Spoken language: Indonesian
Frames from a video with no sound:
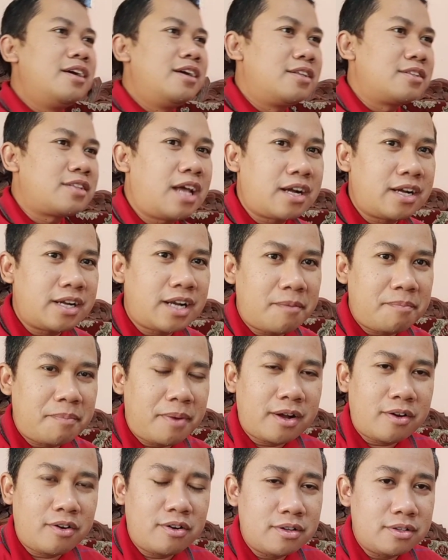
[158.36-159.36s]
entah
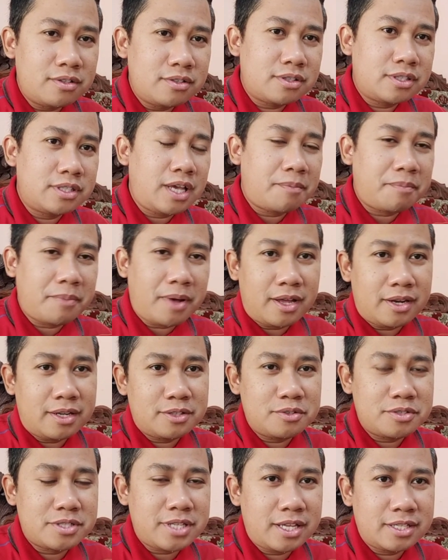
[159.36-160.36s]
kenapa kok tiap hari
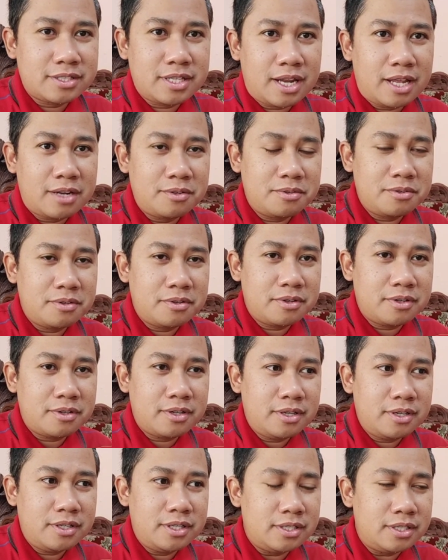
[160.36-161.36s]
itu saya selalu
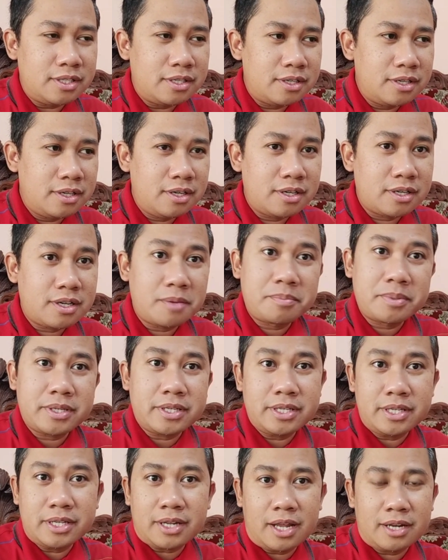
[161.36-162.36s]
ini eh,
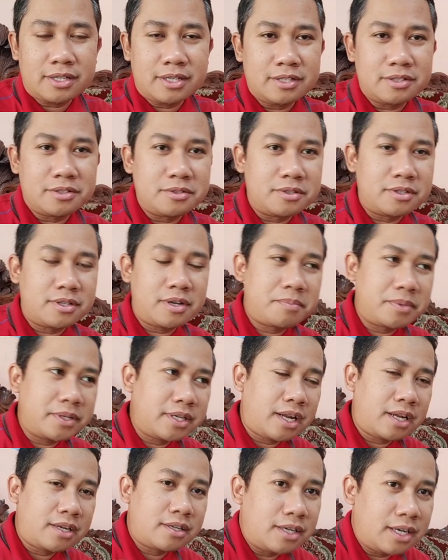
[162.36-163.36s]
kepikiran gitu
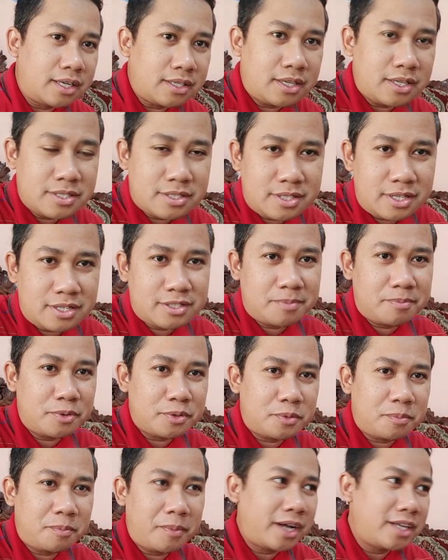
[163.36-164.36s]
kepikiran dengan keris tersebut
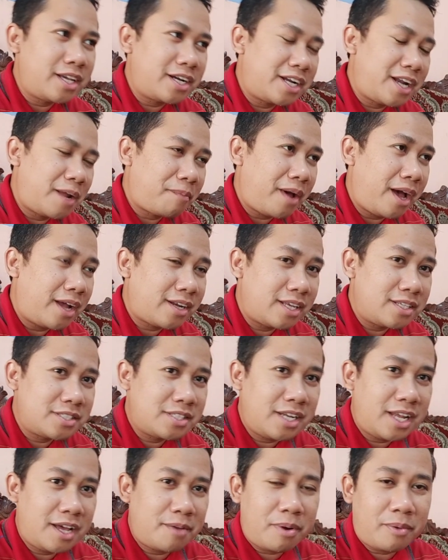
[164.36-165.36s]
makanya kenapa ada
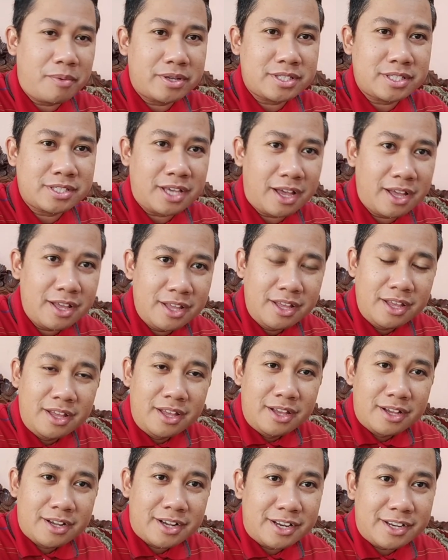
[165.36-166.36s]
istilah bahwasanya
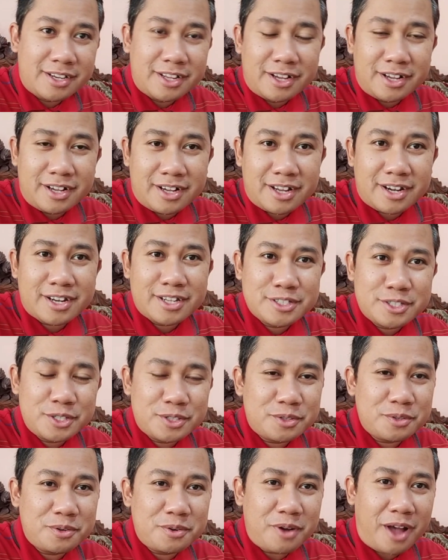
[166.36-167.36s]
gendeng keris
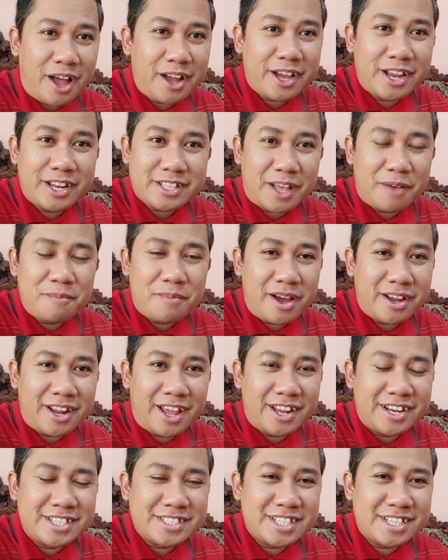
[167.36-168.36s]
itu angel
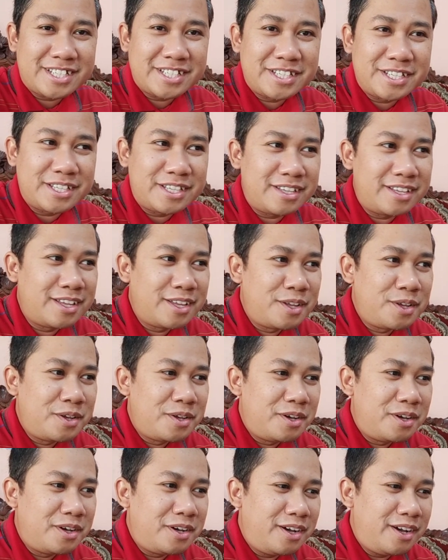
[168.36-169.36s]
tambahan tambanane jadi
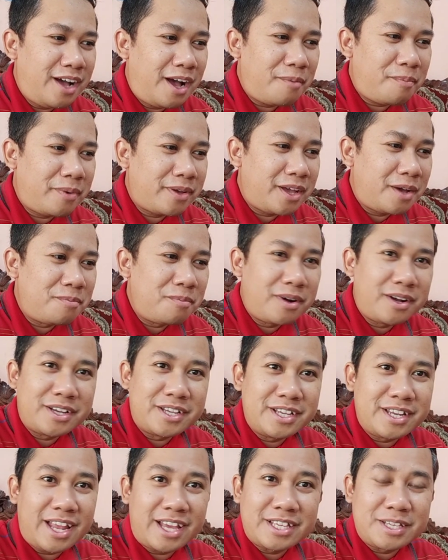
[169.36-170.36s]
apa ya
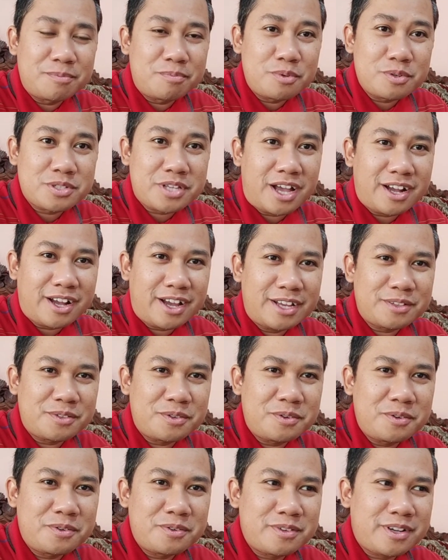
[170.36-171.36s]
menggilai pusaka
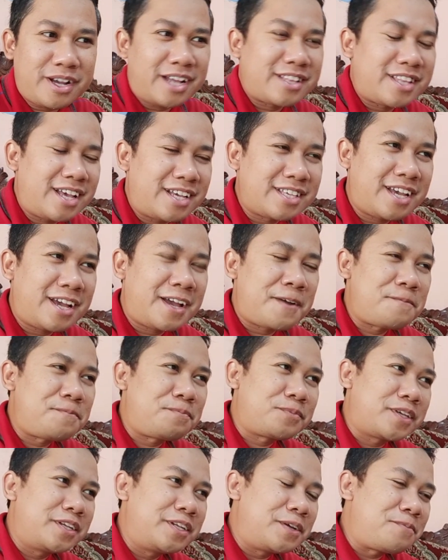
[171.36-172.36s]
itu katanya
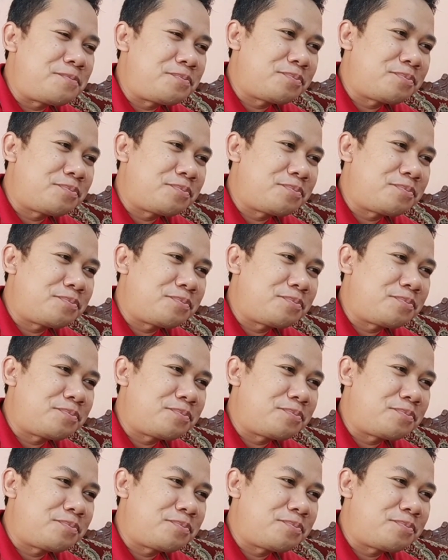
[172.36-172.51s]
ini